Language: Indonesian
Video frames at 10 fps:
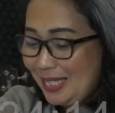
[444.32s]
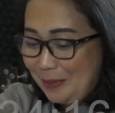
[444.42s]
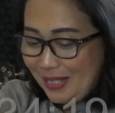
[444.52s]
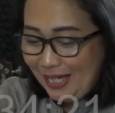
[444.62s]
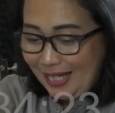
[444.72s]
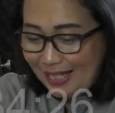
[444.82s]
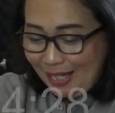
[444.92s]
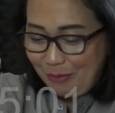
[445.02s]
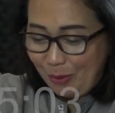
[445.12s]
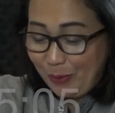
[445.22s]
Jadi bisa
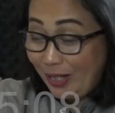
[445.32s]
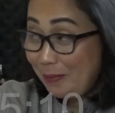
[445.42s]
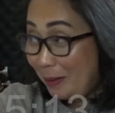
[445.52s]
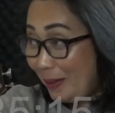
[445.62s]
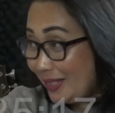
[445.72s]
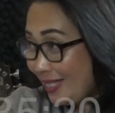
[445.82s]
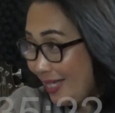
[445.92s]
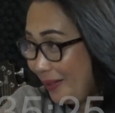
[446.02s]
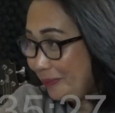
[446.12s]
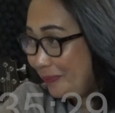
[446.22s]
dikatakan bahwa proyek ini baik-baik
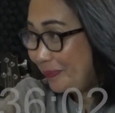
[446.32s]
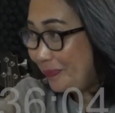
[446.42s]
saja?